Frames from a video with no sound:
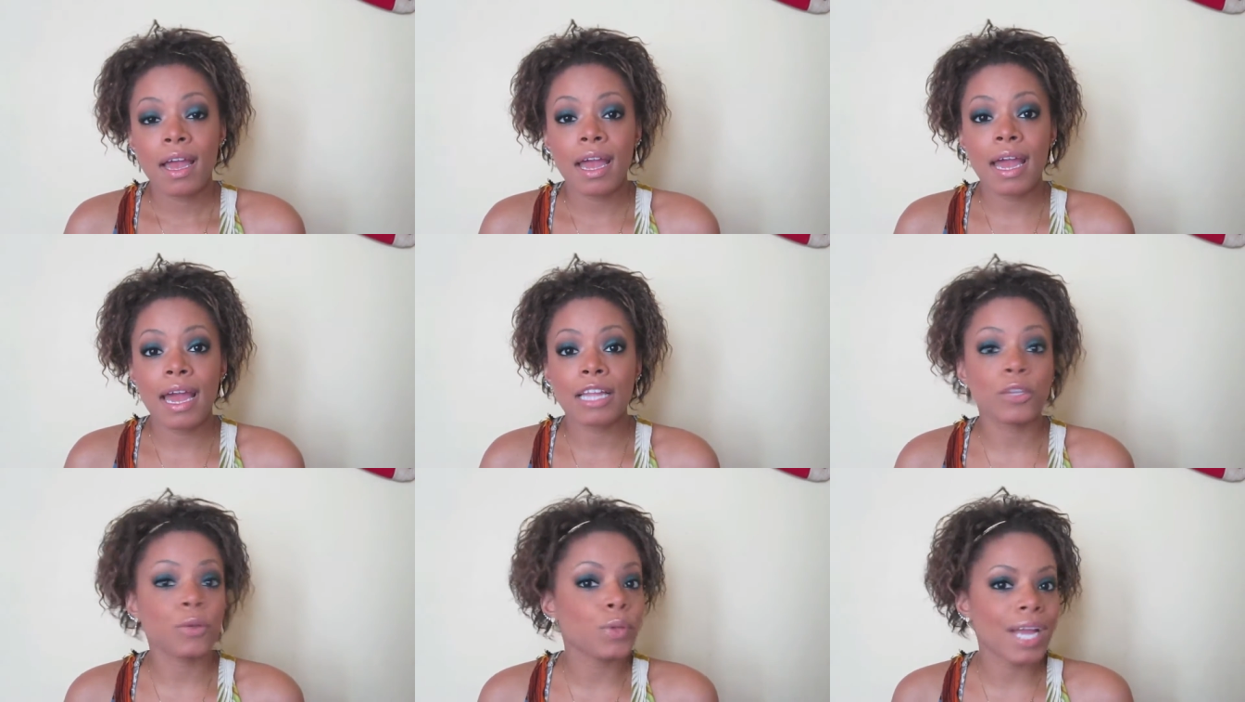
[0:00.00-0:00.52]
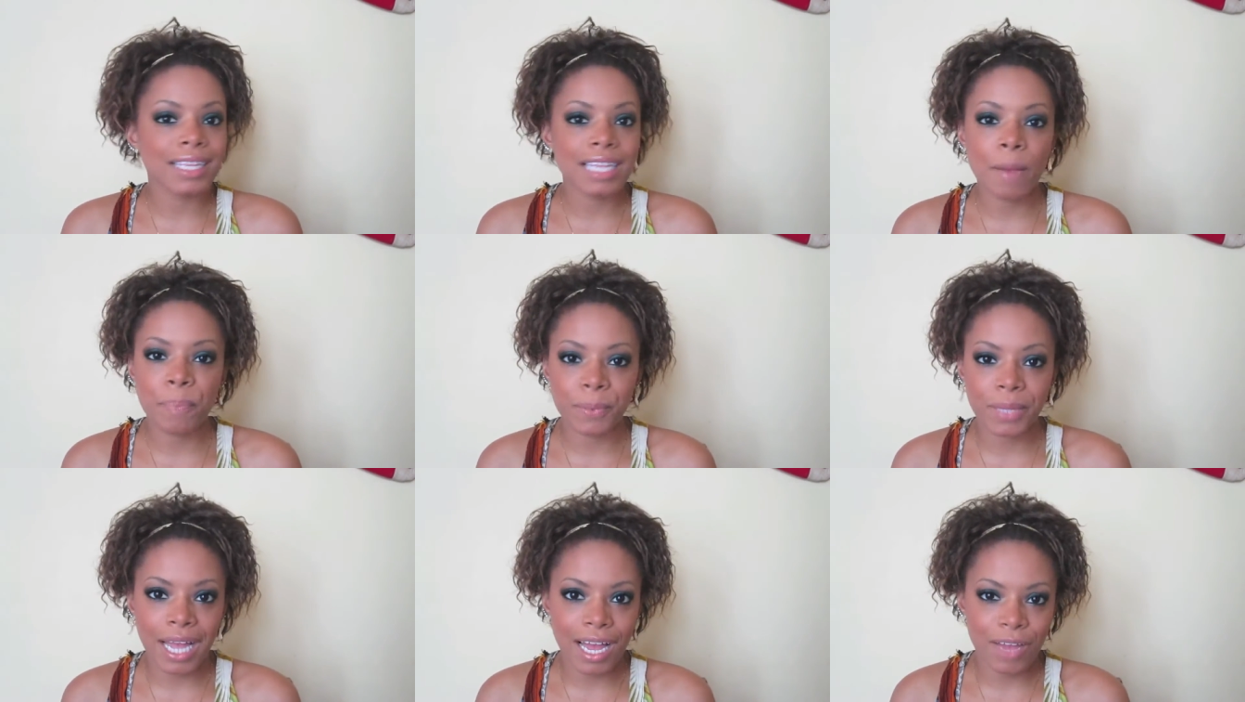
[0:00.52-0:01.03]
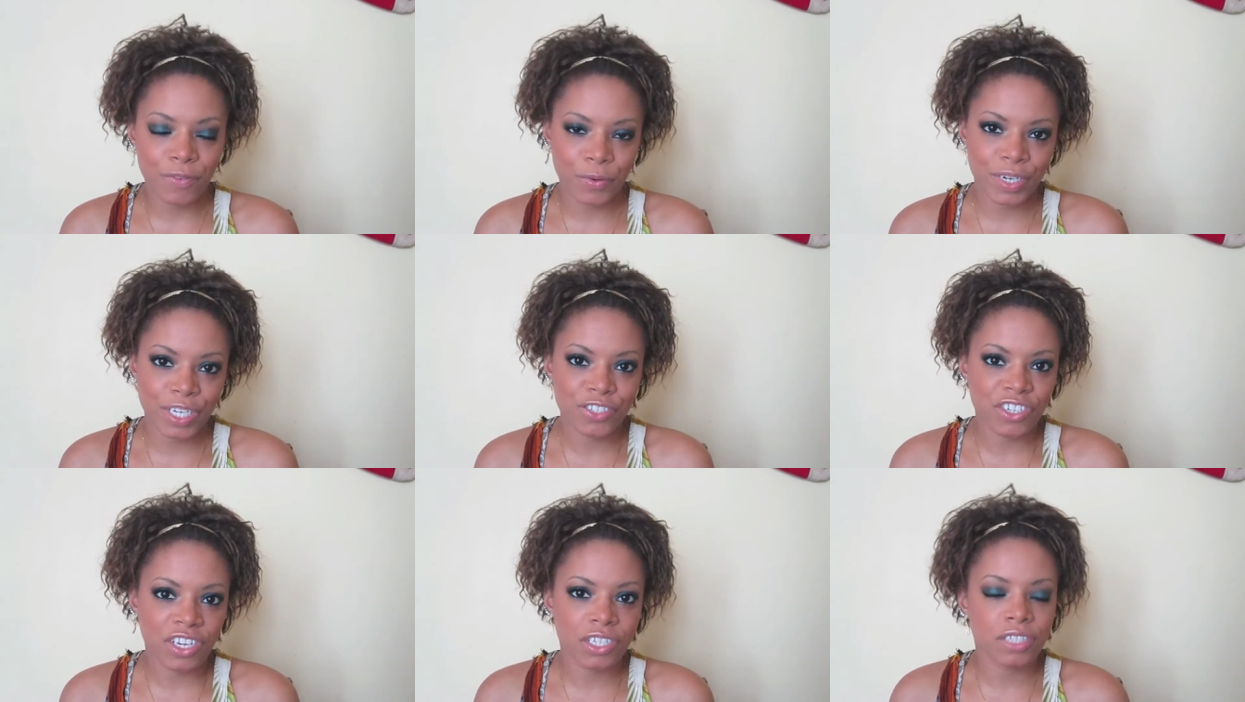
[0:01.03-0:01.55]
É, tudo é adaptável,
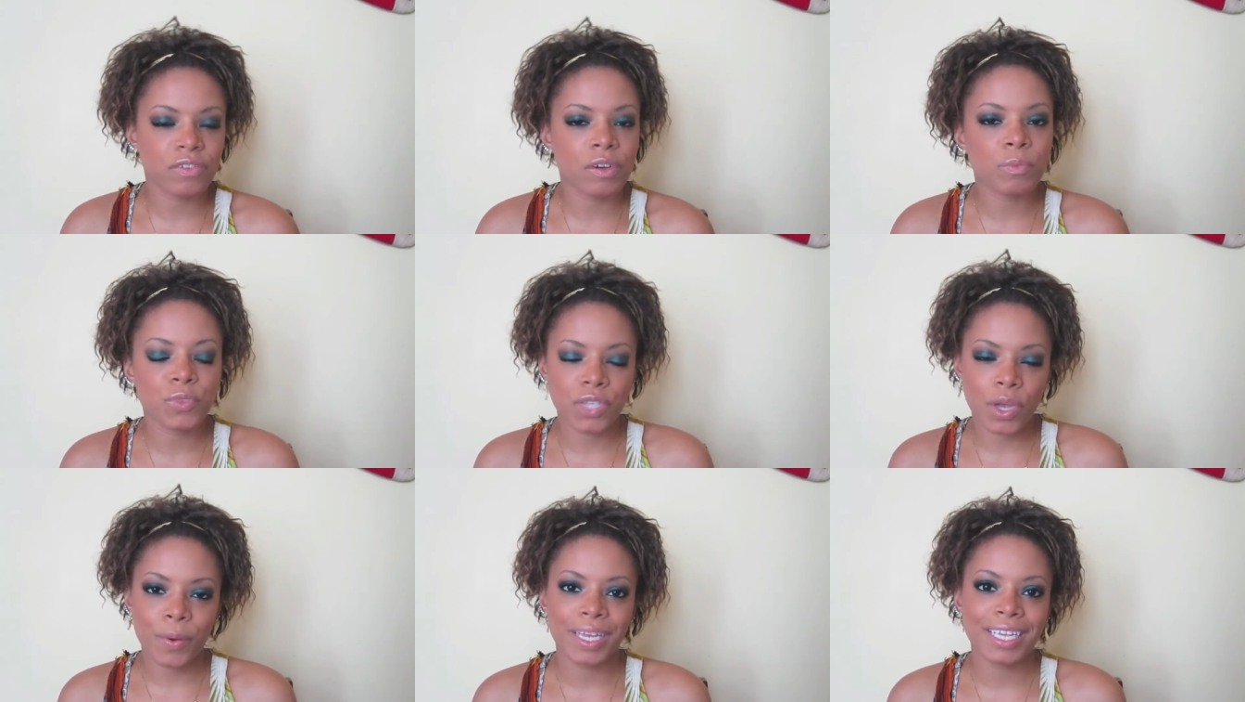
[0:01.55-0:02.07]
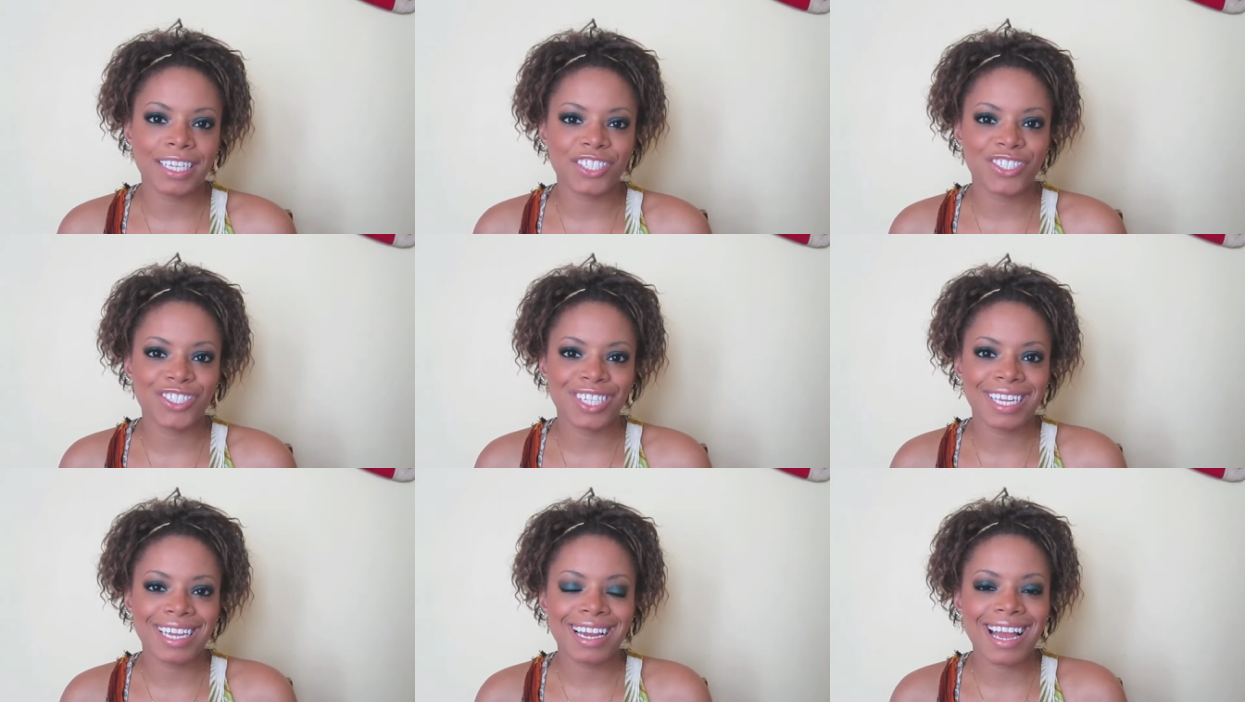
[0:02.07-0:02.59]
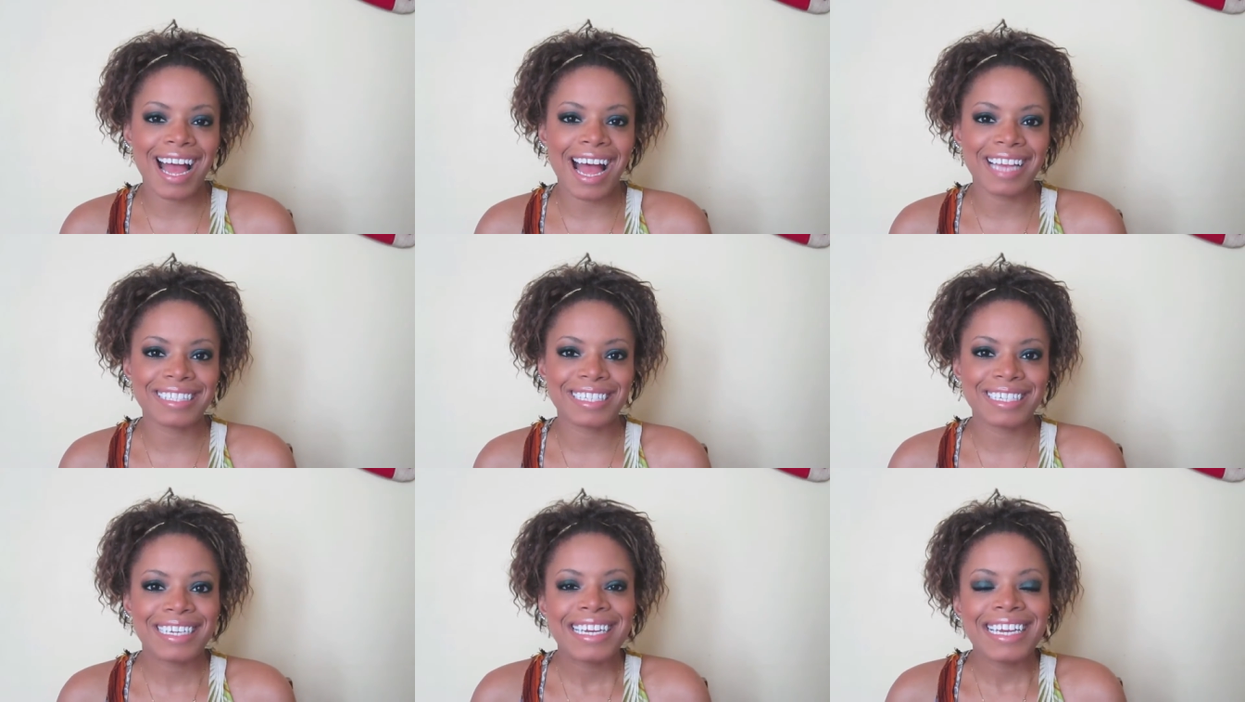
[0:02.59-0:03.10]
né, gente? Vamos usar o que a gente tem em
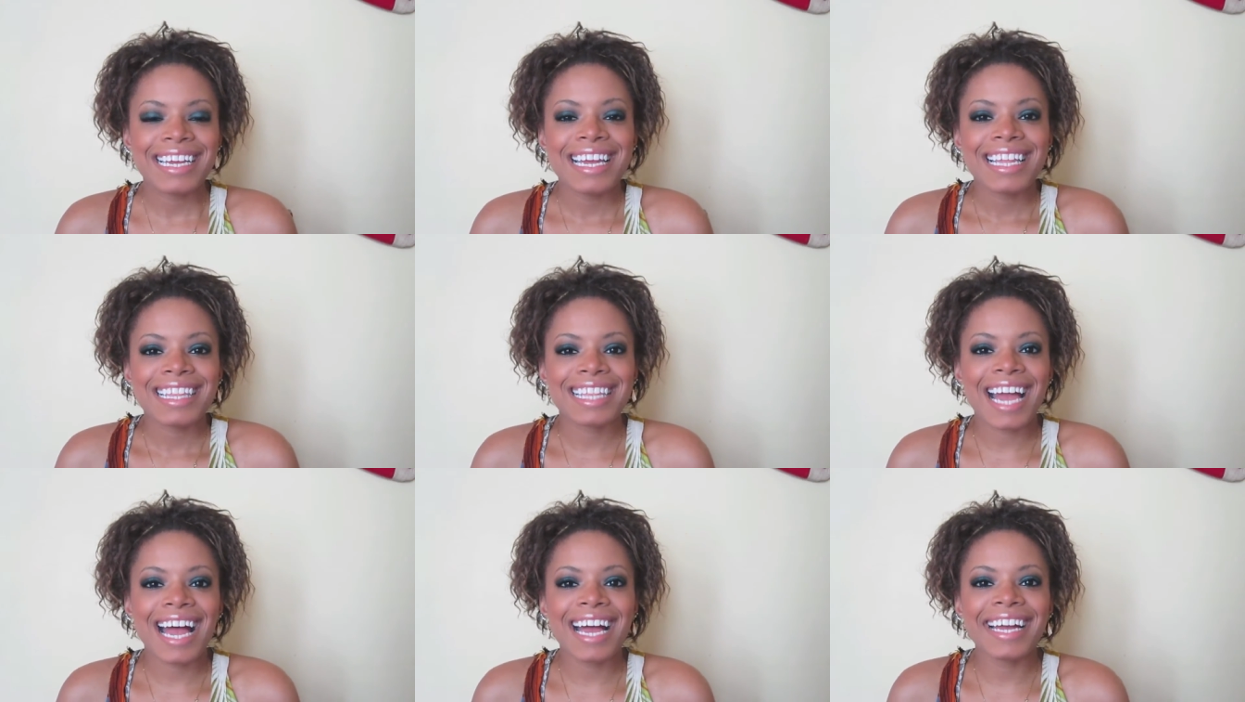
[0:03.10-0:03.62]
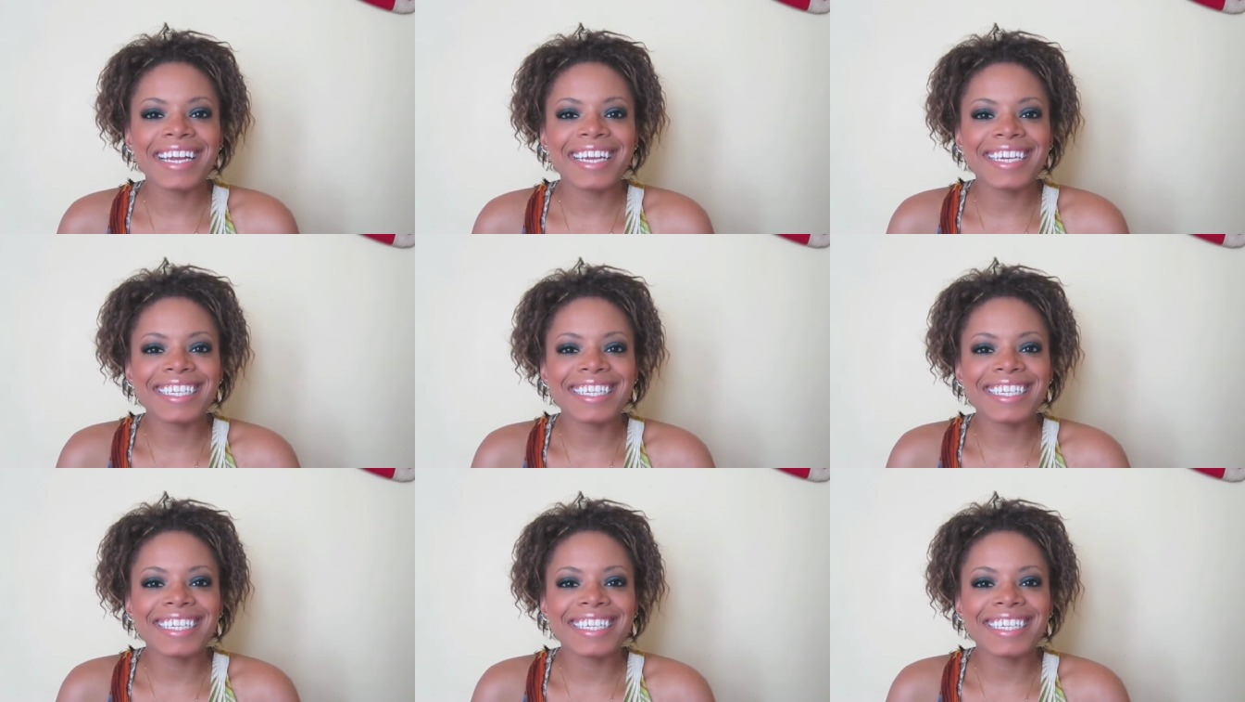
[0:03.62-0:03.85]
casa. Tá?